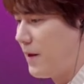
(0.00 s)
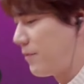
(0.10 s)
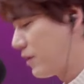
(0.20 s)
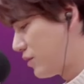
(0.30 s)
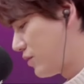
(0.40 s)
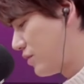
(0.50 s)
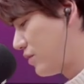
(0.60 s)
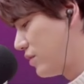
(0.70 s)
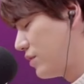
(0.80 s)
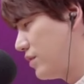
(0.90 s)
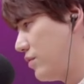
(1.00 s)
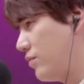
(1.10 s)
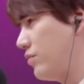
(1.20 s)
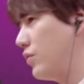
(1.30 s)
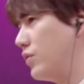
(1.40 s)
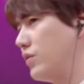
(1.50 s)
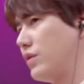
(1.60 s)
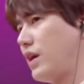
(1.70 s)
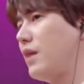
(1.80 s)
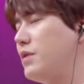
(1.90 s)
네. 그래서 뭐
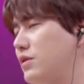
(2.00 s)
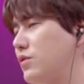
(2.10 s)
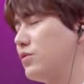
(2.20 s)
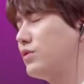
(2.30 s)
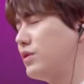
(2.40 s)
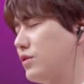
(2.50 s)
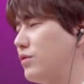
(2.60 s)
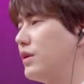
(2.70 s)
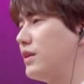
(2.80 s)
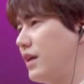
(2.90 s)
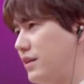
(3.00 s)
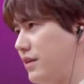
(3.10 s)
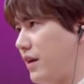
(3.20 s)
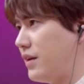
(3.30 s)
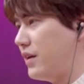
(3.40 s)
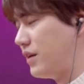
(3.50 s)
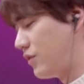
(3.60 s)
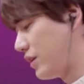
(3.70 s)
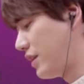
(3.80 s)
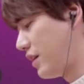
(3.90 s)
하면서도 스스로한테 하는 얘기인
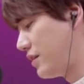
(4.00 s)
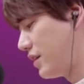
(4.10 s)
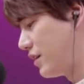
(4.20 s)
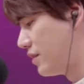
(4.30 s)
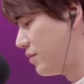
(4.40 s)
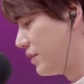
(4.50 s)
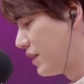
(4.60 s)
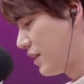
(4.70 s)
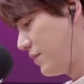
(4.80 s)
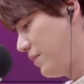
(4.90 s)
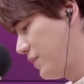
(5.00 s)
것 같다라는 생각이 듭니다.